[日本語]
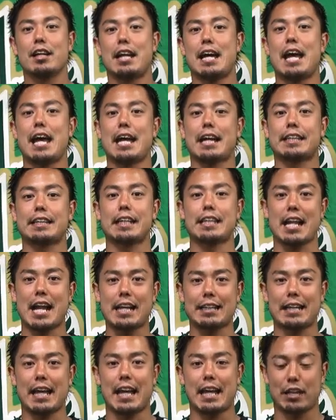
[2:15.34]
えー、来ていた
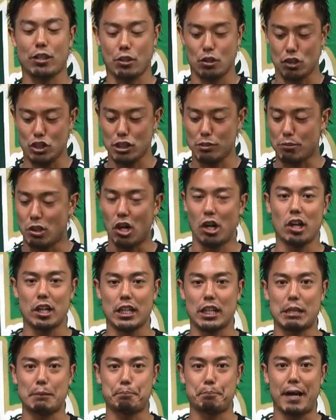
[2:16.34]
だいて牛乳
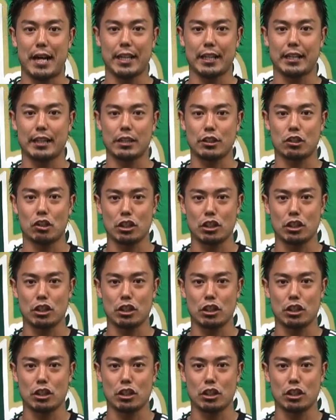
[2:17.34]
もいっぱい